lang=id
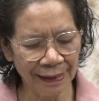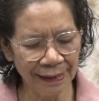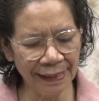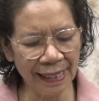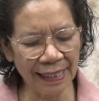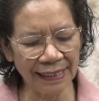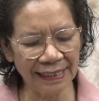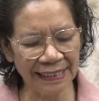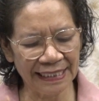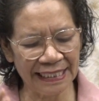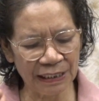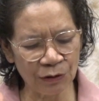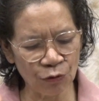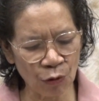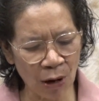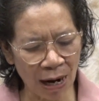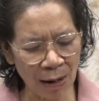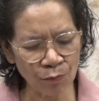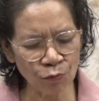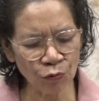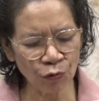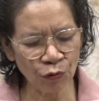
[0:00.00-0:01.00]
dan
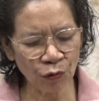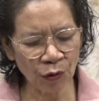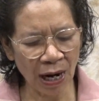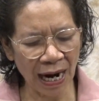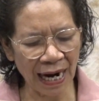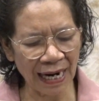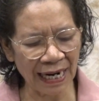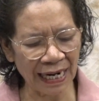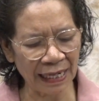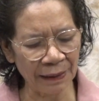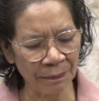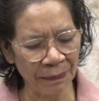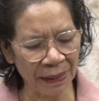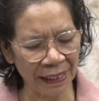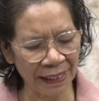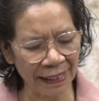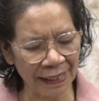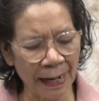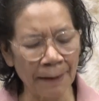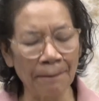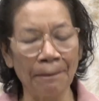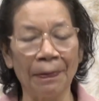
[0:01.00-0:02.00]
jiwamu akan
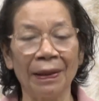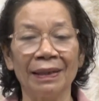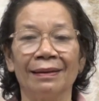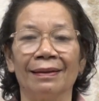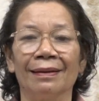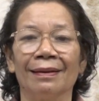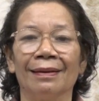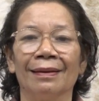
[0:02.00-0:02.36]
mendapat